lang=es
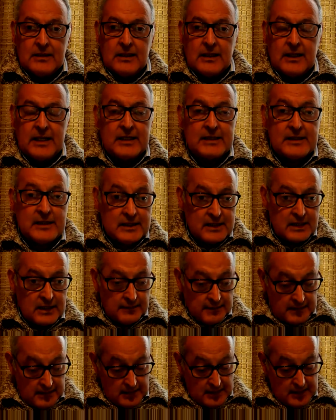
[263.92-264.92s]
gracias a la
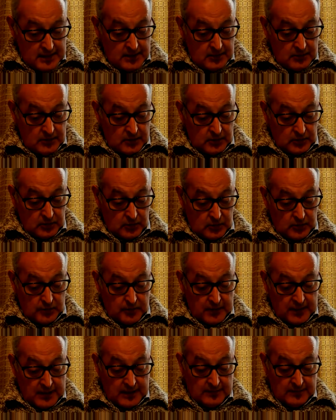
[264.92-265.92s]
venida de nuestro
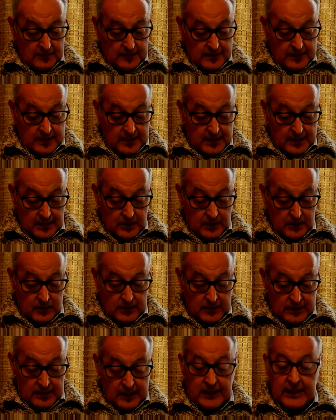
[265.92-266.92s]
padre verdaderos,
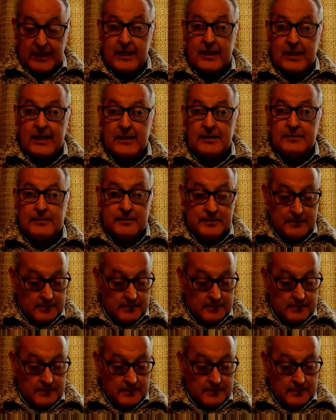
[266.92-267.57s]
nuestra era,